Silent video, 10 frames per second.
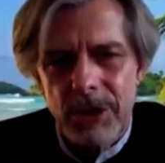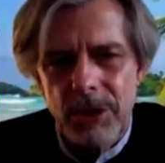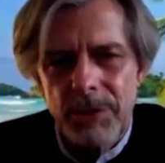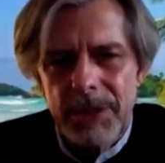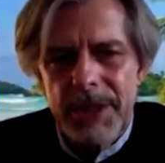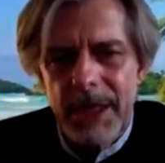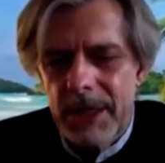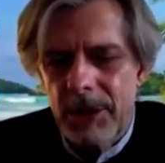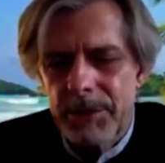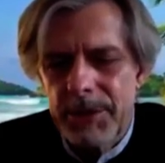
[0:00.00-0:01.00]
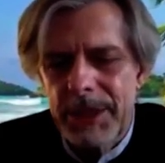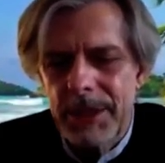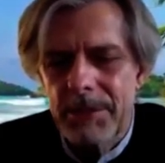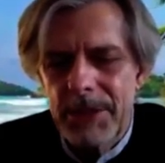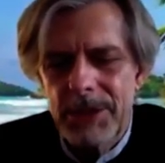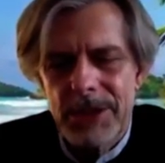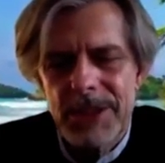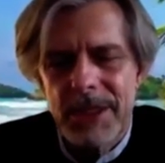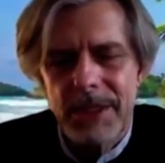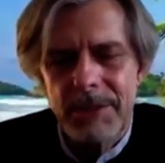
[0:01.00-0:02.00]
Kobieta kobiety,
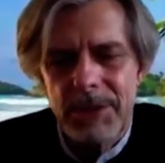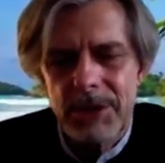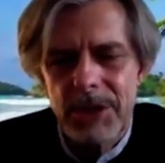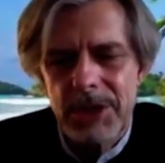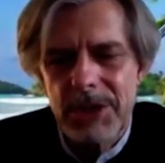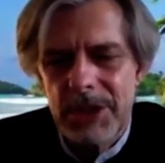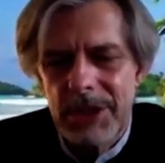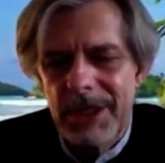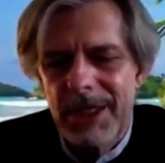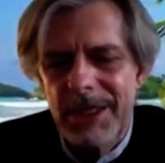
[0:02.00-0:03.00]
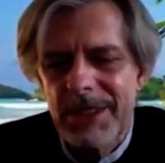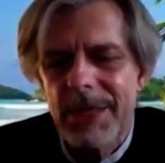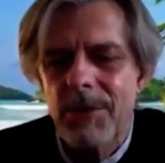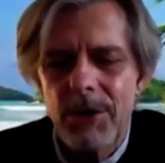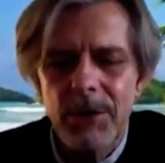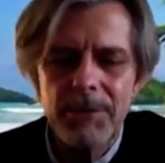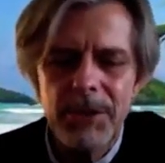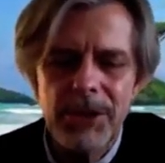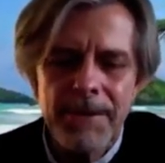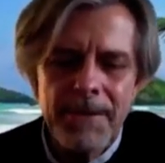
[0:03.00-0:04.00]
mężczyzna mężczyzny. I teraz nie mogą
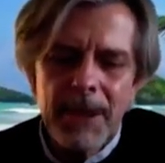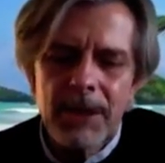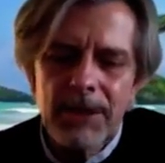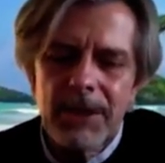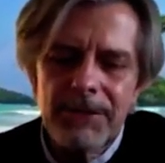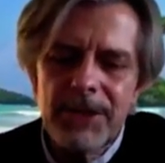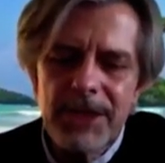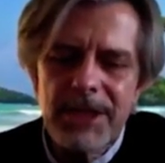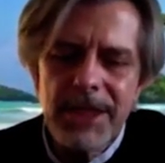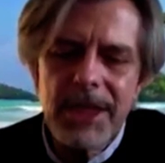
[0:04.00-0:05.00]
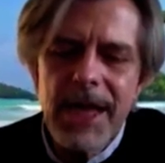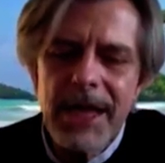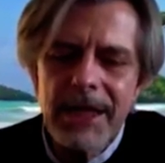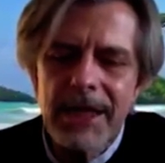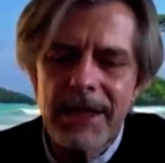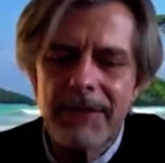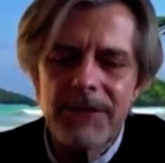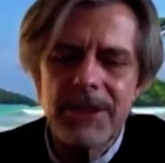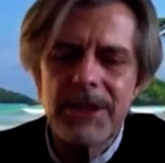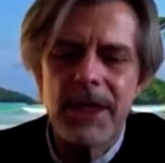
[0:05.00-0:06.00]
być te wszystkie lęki, te
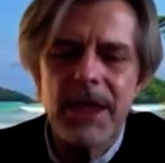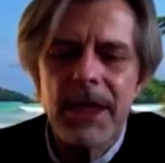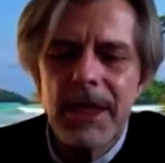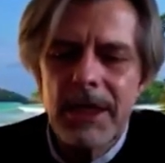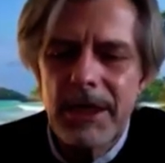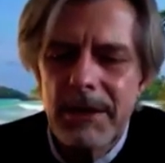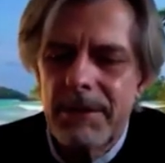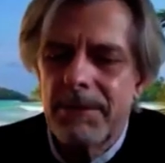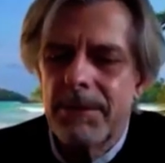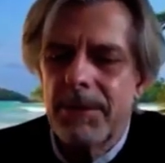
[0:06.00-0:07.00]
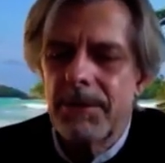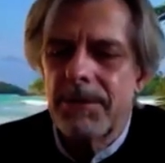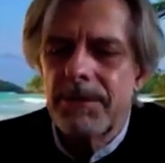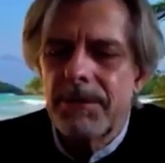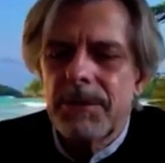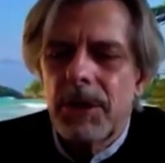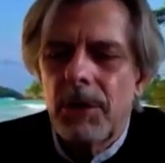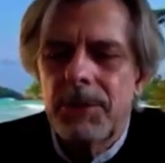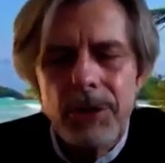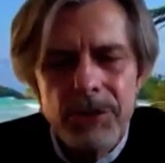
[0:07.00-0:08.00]
wszystkie yy,
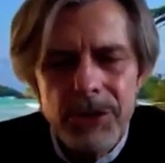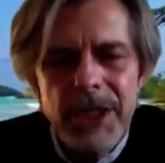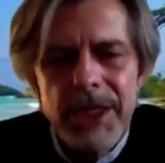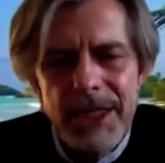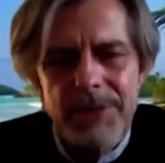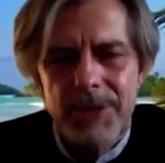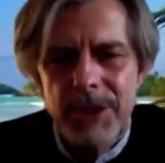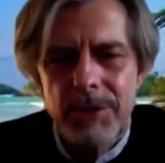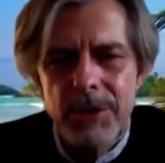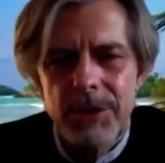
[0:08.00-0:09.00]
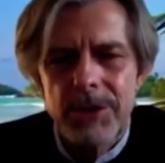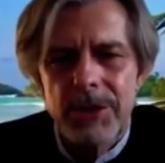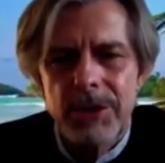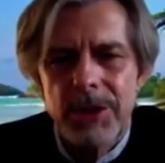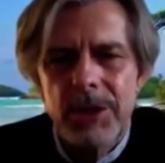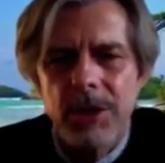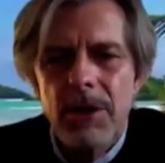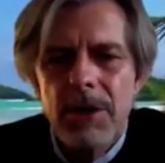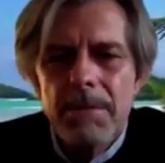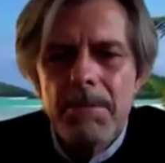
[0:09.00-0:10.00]
obciążenia z przeszłości,
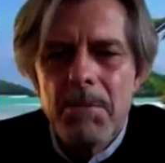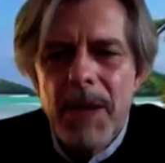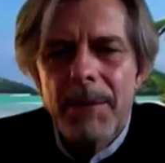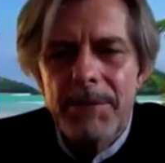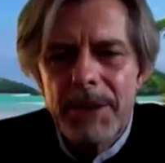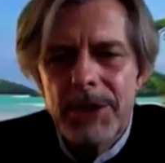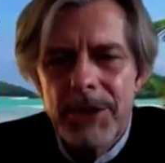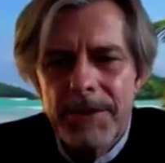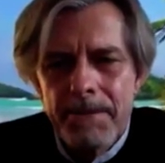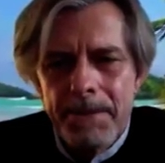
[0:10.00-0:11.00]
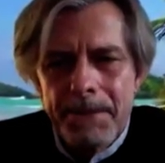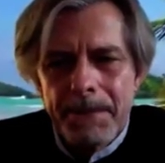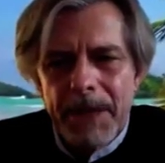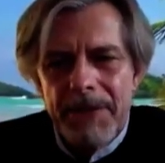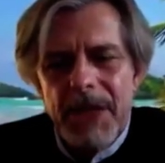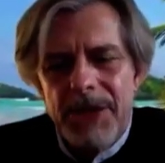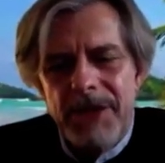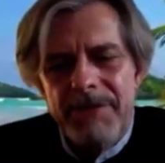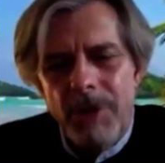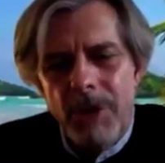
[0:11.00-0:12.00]
tylko ma być
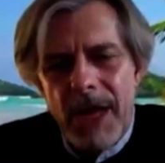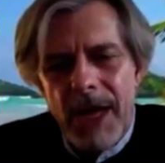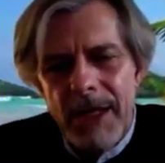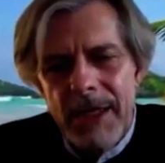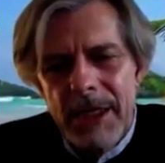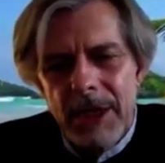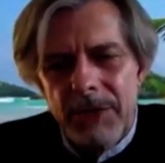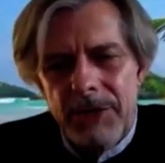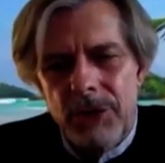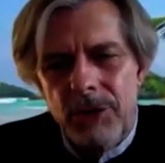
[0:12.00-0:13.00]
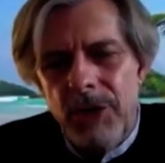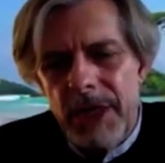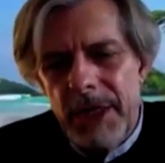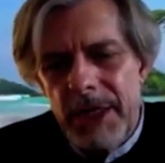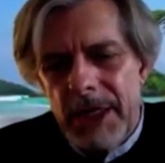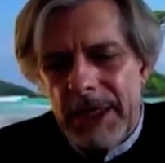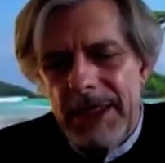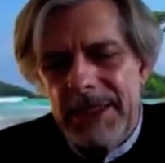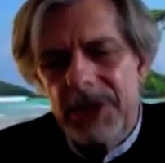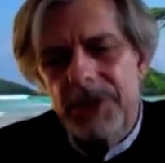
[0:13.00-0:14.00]
nasza wola, w której
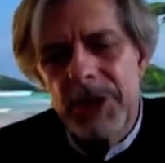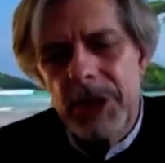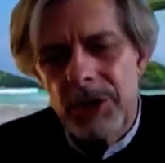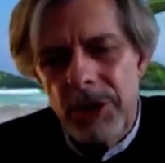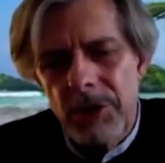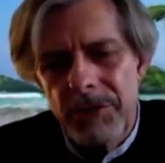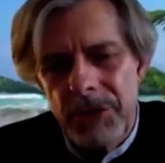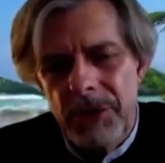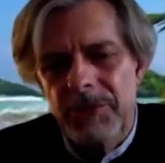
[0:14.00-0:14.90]
jesteśmy gotowi do